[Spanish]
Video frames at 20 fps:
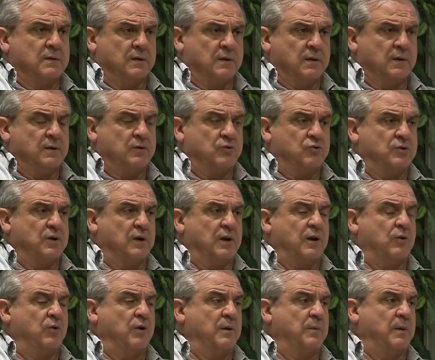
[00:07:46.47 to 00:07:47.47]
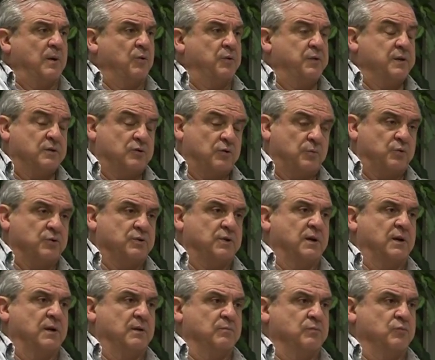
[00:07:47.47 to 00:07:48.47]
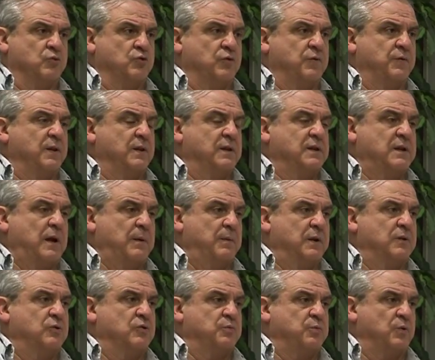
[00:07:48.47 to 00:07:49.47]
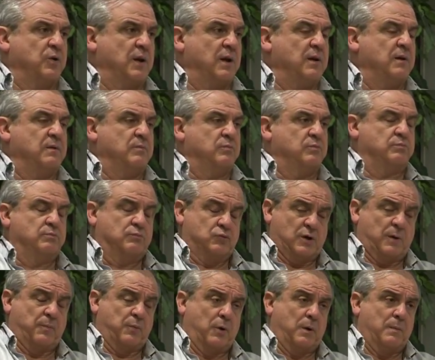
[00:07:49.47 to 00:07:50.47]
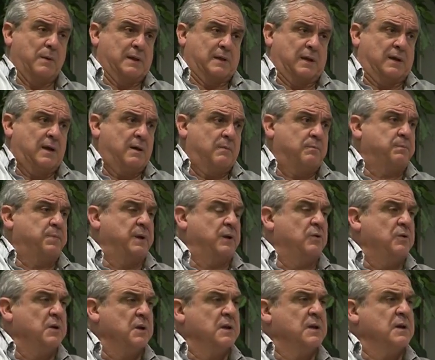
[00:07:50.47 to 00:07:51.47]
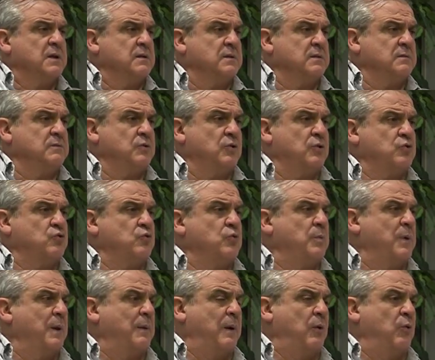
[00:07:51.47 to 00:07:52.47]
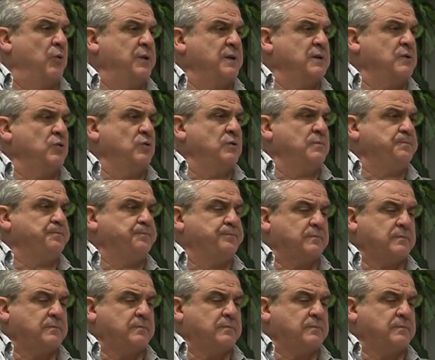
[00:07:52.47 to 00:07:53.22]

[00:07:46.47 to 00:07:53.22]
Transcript: ellos ahora con el baloncesto pues tienen muchos frentes abiertos porque hay mucha problemática, pero yo creo que su un de baloncesto,